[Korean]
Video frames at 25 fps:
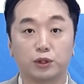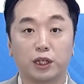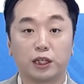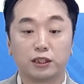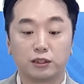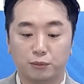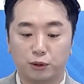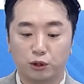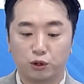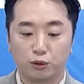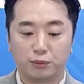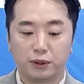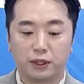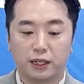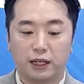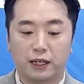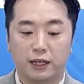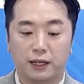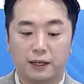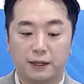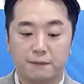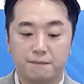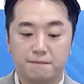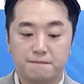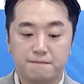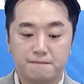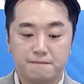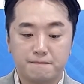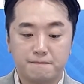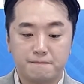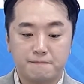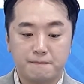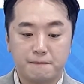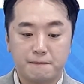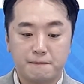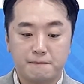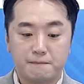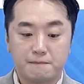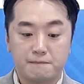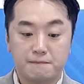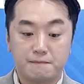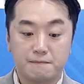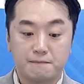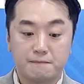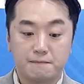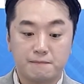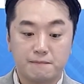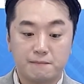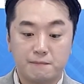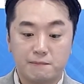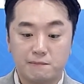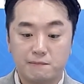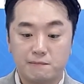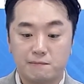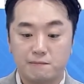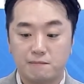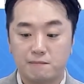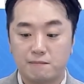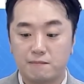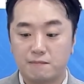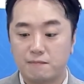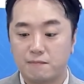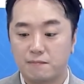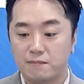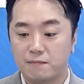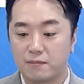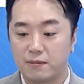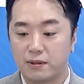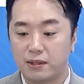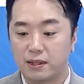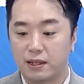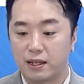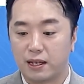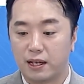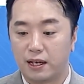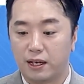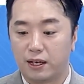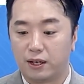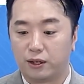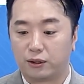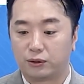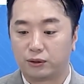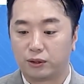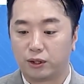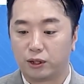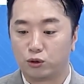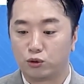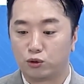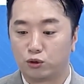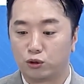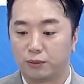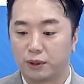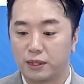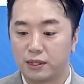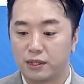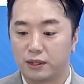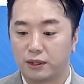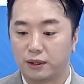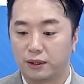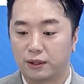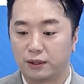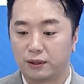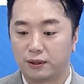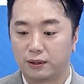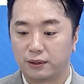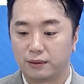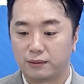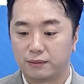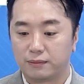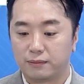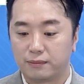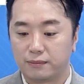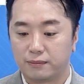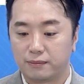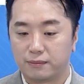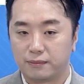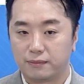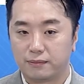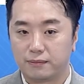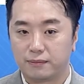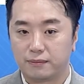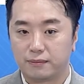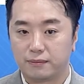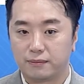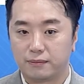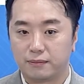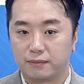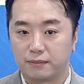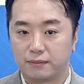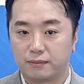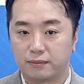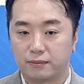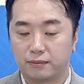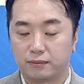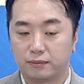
문현진 멘토입니다. 네, 수고 많습니다. 음, 네, 어떤 게 궁금하세요? 네.